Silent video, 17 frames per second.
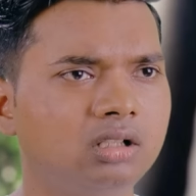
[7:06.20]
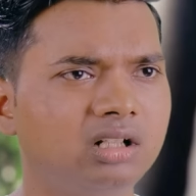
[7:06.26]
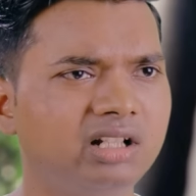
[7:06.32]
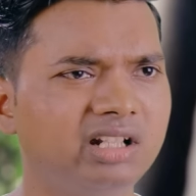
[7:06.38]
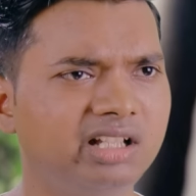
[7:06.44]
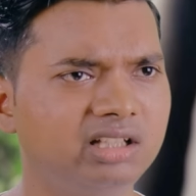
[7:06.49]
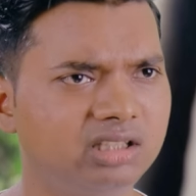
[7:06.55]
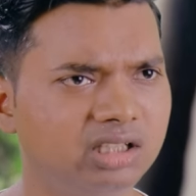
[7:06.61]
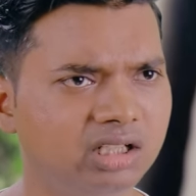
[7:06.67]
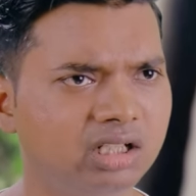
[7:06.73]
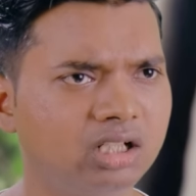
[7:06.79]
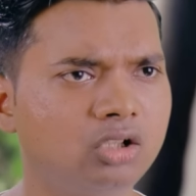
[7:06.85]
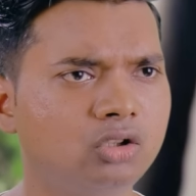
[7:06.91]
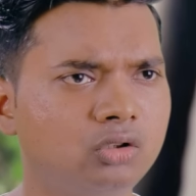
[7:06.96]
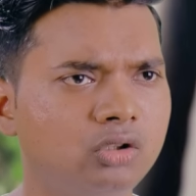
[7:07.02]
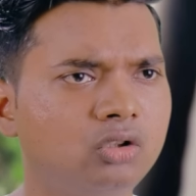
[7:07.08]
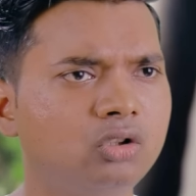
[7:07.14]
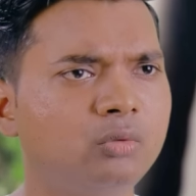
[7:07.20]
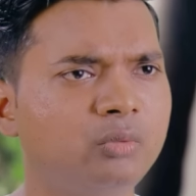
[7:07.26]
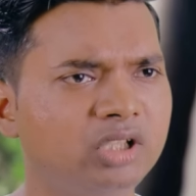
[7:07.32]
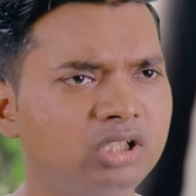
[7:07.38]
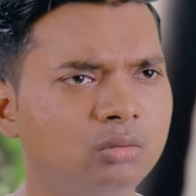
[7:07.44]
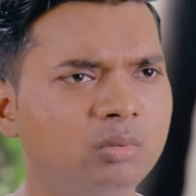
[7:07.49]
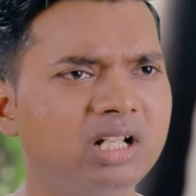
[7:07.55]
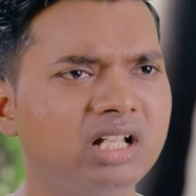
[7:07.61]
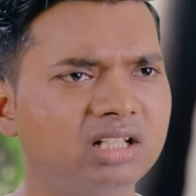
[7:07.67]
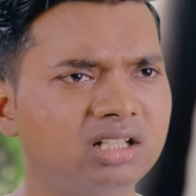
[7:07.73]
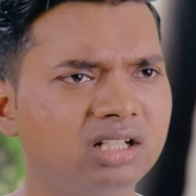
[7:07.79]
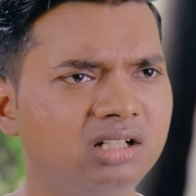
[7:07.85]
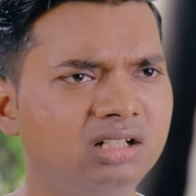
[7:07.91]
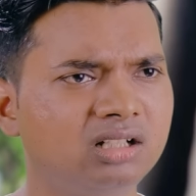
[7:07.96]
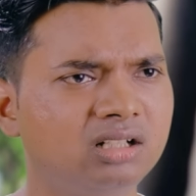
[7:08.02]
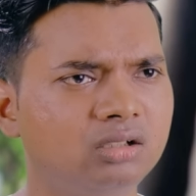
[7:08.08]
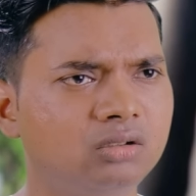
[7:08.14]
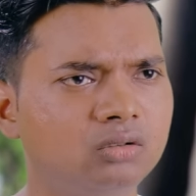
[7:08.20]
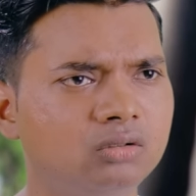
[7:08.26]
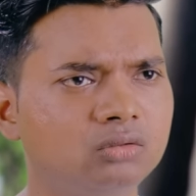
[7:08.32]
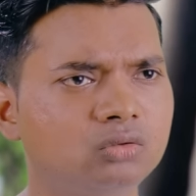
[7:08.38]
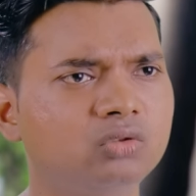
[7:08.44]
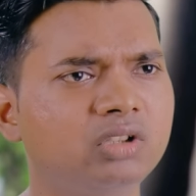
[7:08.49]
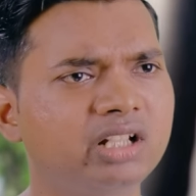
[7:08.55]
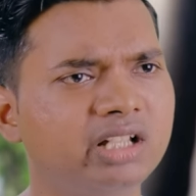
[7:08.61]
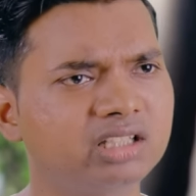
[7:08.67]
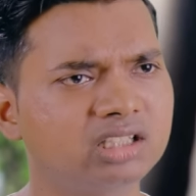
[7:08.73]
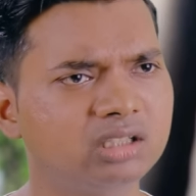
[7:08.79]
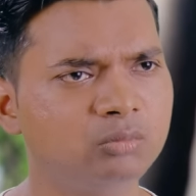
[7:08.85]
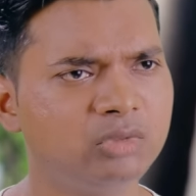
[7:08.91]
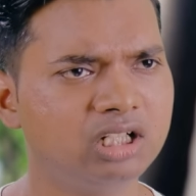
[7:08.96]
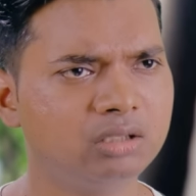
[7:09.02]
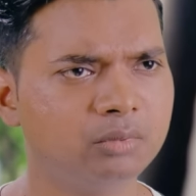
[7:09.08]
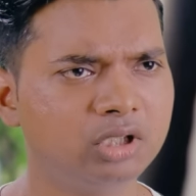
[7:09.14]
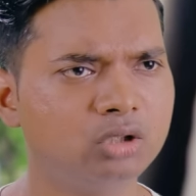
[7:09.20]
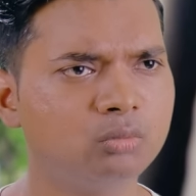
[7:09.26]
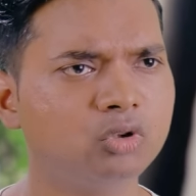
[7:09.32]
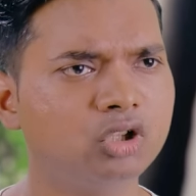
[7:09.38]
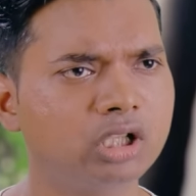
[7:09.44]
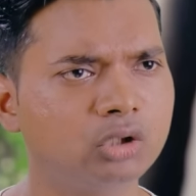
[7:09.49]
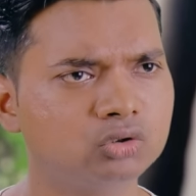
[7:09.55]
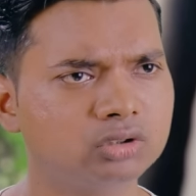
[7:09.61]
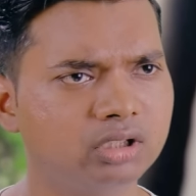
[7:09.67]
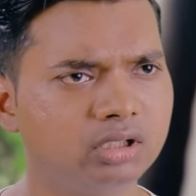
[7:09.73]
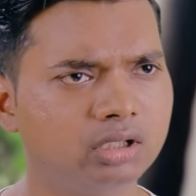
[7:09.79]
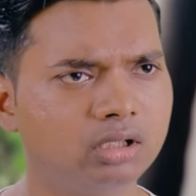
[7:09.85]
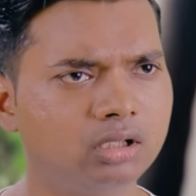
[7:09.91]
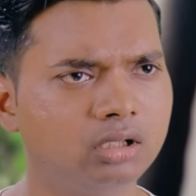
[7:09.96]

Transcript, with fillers: अरे तेरा और हीरो भी तो बड़ा था तूने कैसे मिल्क में डुबोया उसे